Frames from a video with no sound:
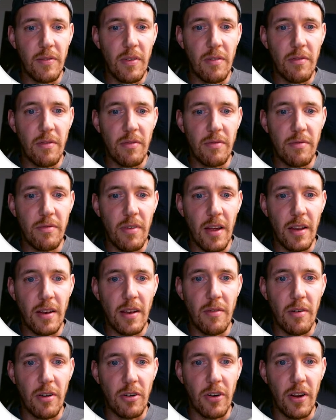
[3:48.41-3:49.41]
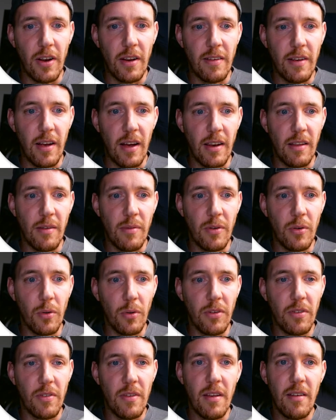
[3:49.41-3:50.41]
wir werden die wahrscheinlich gar nicht
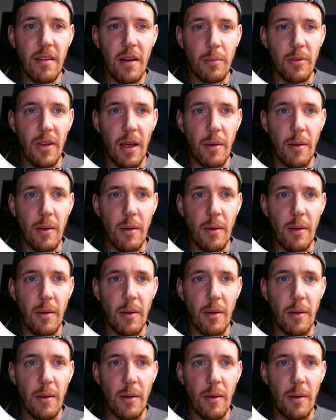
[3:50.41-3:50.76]
nutzen. Ich habe es